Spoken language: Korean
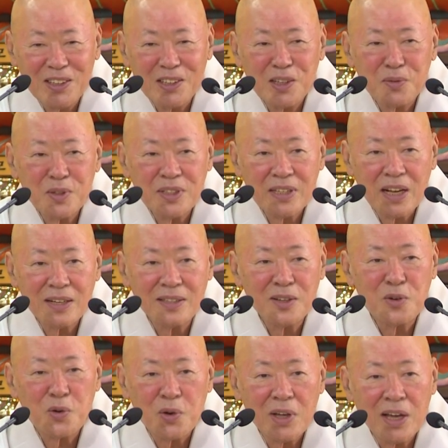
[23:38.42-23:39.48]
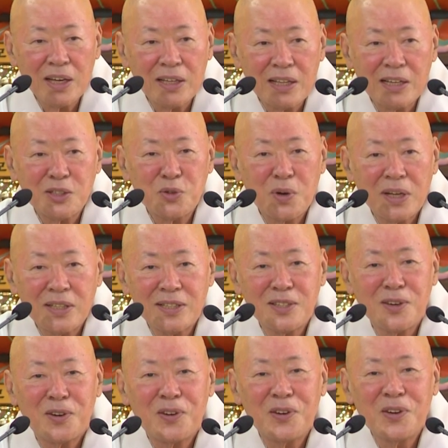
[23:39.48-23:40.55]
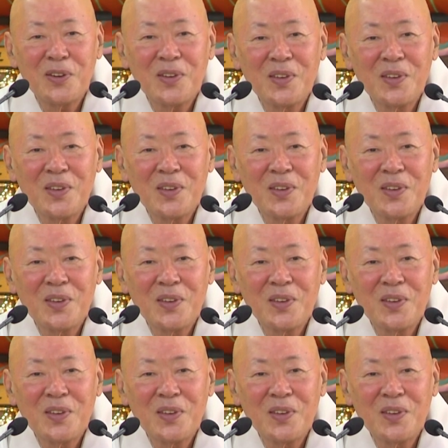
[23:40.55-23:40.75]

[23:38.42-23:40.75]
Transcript: 여러분 살던 고향에 다시 왔지요?